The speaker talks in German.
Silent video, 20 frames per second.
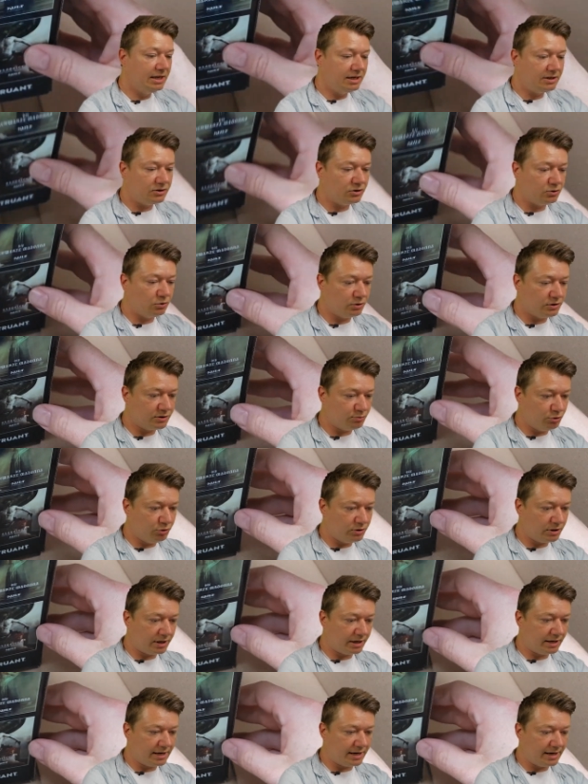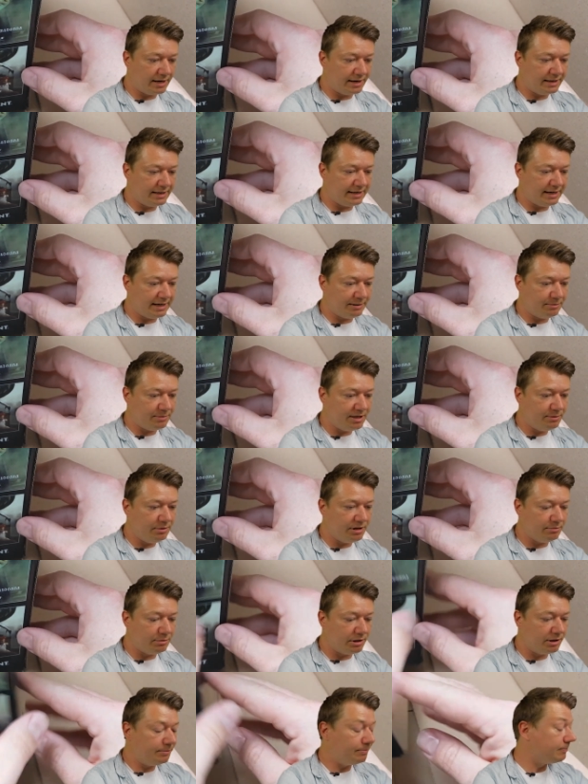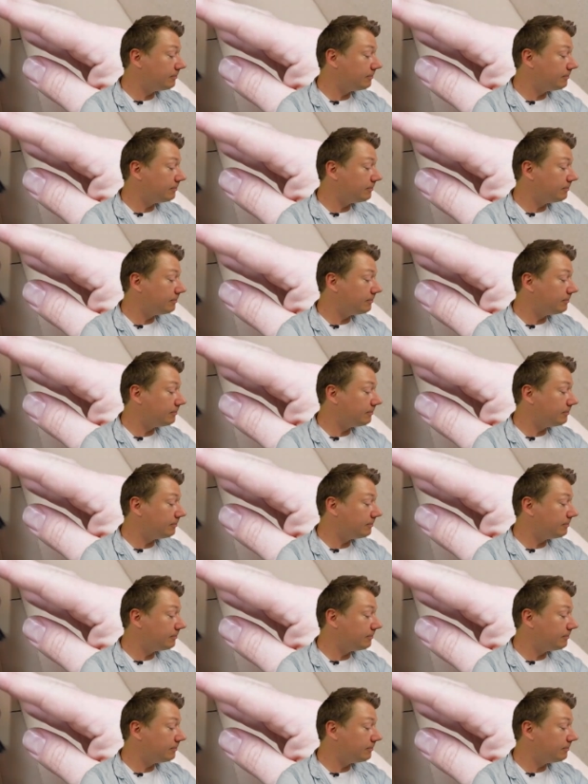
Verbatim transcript: so ins Bücherregal neben die Bibel.